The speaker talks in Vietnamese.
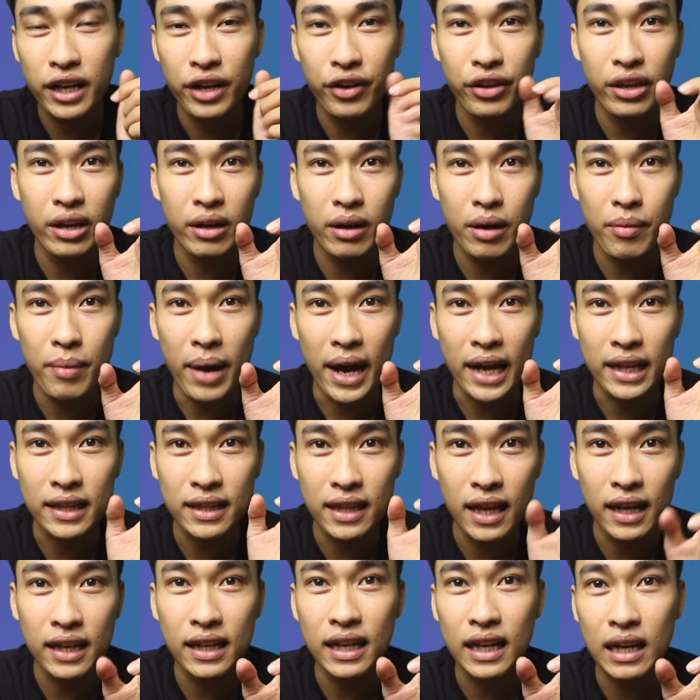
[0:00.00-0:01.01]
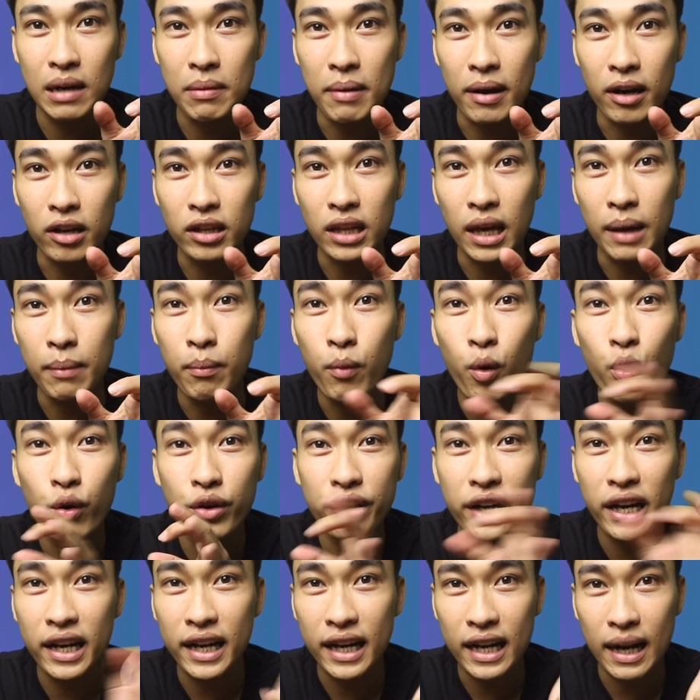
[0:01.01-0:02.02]
Nếu như các bạn thích thì các bạn có thể mua
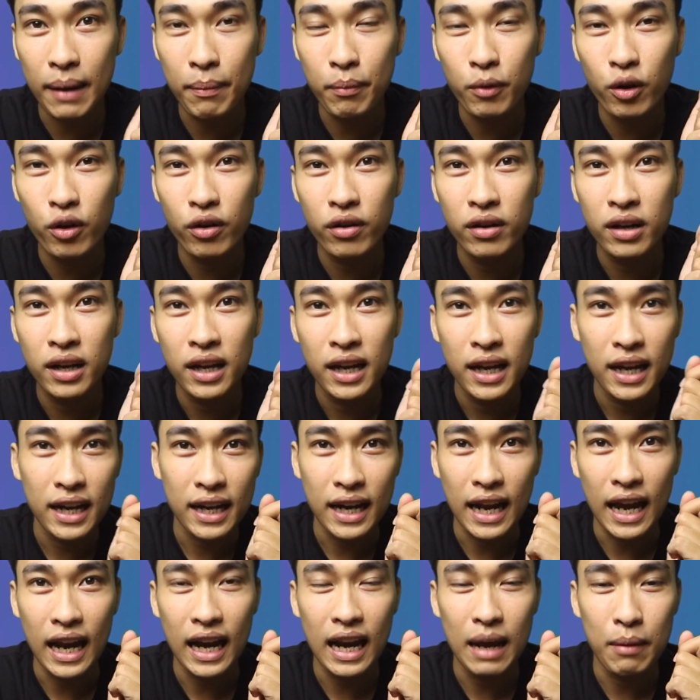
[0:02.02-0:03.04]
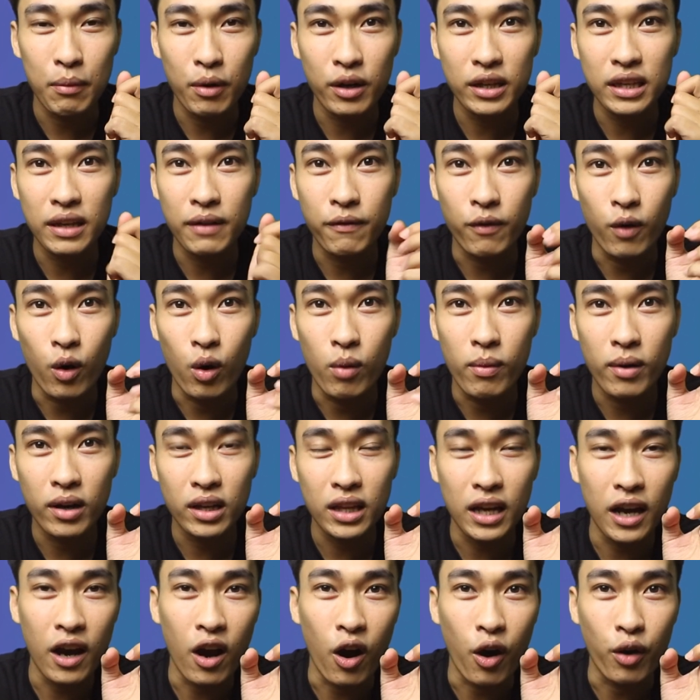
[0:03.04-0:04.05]
riêng cái nắp luôn. Đây là một cái dịch vụ mà
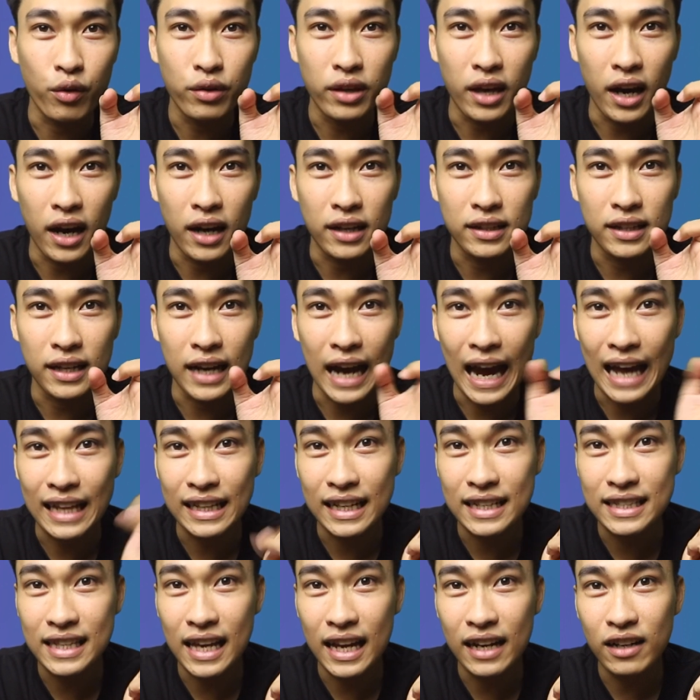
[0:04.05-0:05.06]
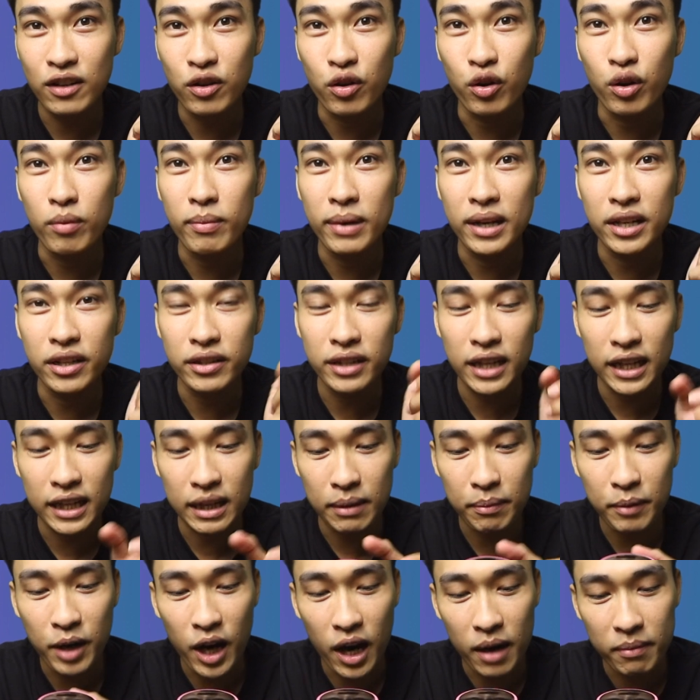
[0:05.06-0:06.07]
có thể hỗ trợ từ A tới Z của
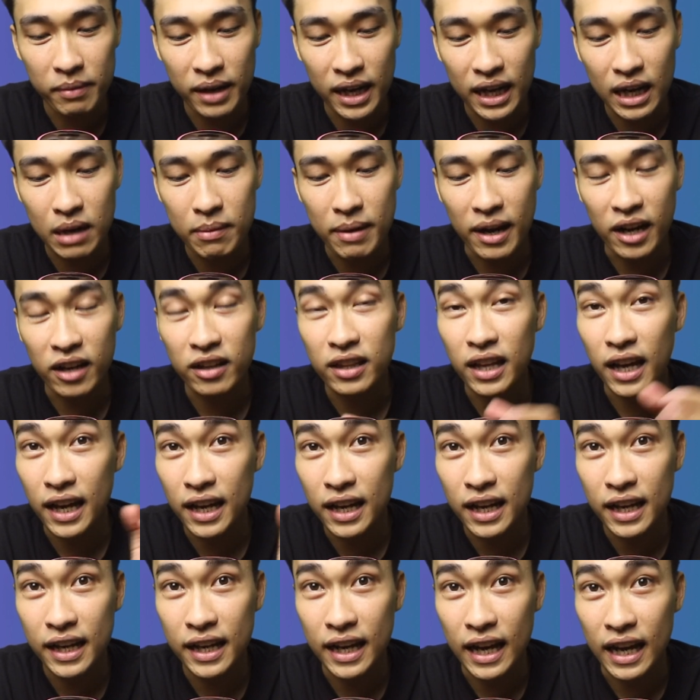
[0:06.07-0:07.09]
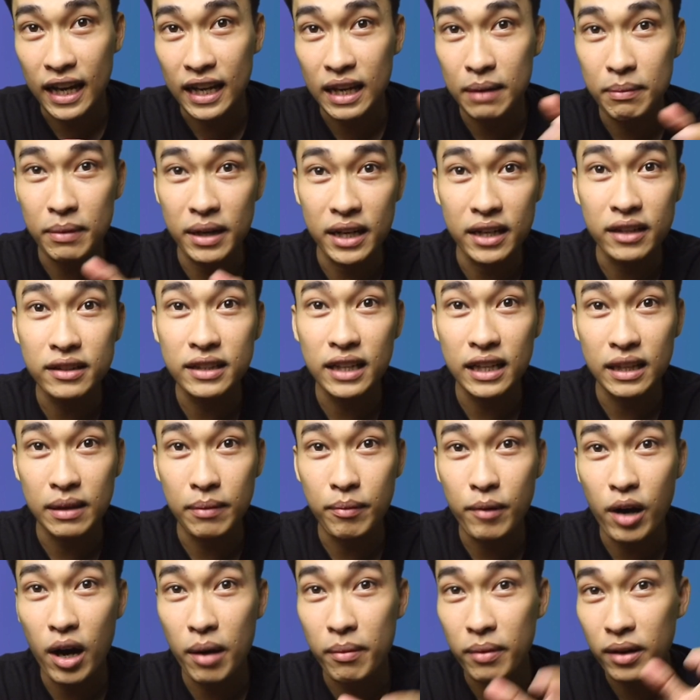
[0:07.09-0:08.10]
BinhNuocTeen.com ha. Các bạn có thể liên hệ với
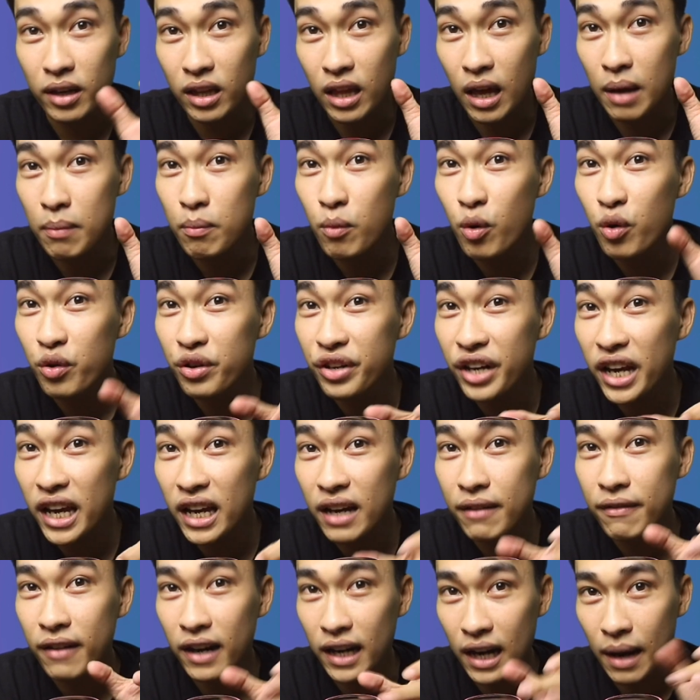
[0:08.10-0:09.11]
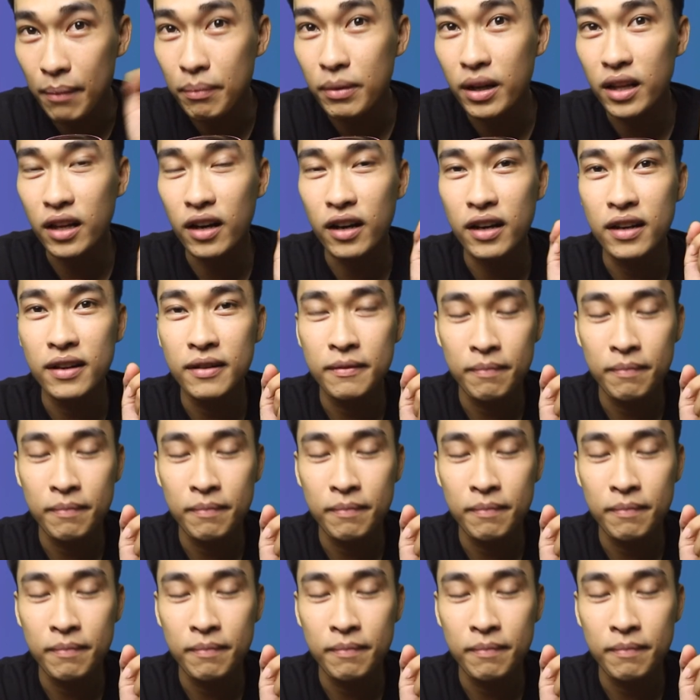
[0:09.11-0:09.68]
BinhNuocTeen.com để có thể mua riêng cái phần nắp này thôi.